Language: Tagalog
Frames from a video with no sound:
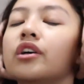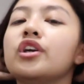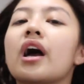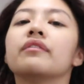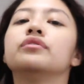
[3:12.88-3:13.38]

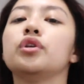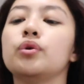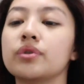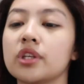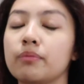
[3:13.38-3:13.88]
you have to
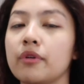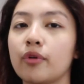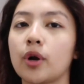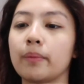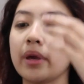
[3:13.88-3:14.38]
use it
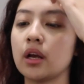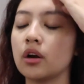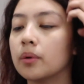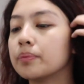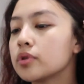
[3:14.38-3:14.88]
before
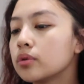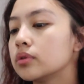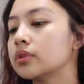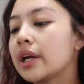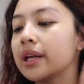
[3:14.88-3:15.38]
makeup. So,
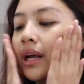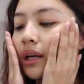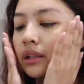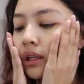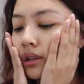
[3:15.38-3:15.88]
try
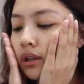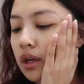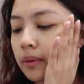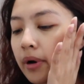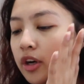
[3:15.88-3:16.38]
natin.
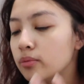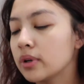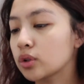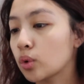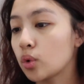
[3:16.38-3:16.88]
Paano
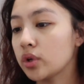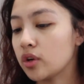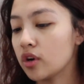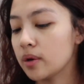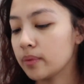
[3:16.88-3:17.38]
ba to? Hindi
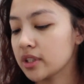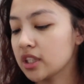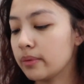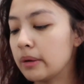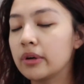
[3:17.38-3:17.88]
ko alam
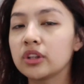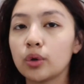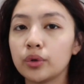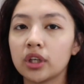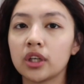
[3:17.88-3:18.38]
kasi may ibang
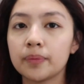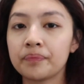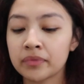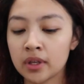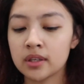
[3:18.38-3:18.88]
toner.
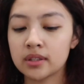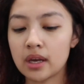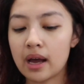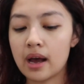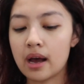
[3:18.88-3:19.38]

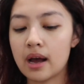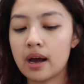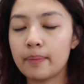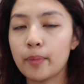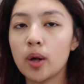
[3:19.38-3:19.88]
Sa
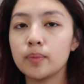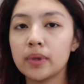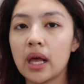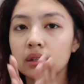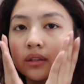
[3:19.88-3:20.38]

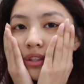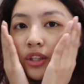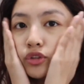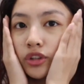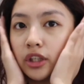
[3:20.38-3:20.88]
palm lang, tapos
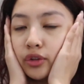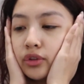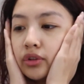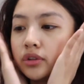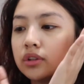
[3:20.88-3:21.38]

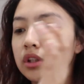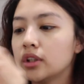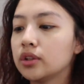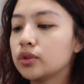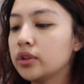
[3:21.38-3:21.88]
ganun-ganun.
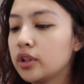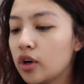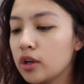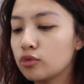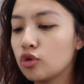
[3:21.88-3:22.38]
So, hindi
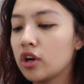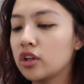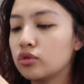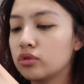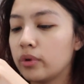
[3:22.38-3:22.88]
ko alam kung
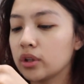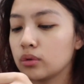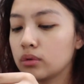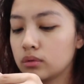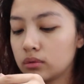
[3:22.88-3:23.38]
ganun ba
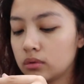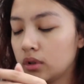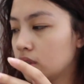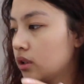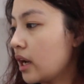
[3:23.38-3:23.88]
to.
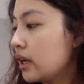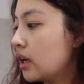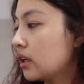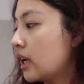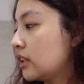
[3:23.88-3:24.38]
Try
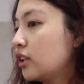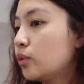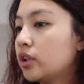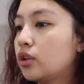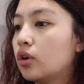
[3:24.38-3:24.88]
na lang natin
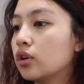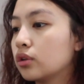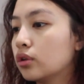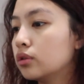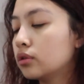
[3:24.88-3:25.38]
with
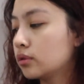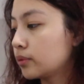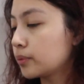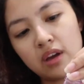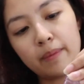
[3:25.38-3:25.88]
cotton.
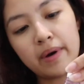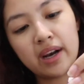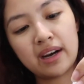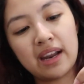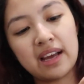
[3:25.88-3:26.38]

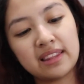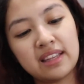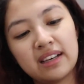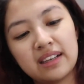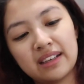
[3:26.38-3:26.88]
Parang lahat
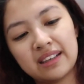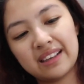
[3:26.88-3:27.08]
ng